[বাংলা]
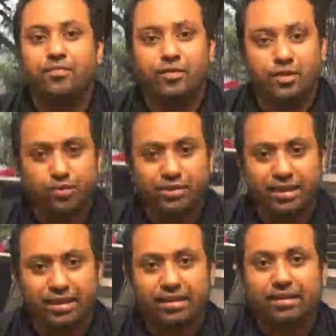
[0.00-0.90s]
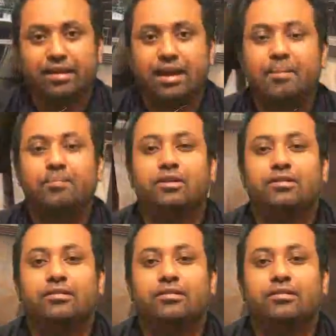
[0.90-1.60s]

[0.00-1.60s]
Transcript: ভিডিও দেখে আপনার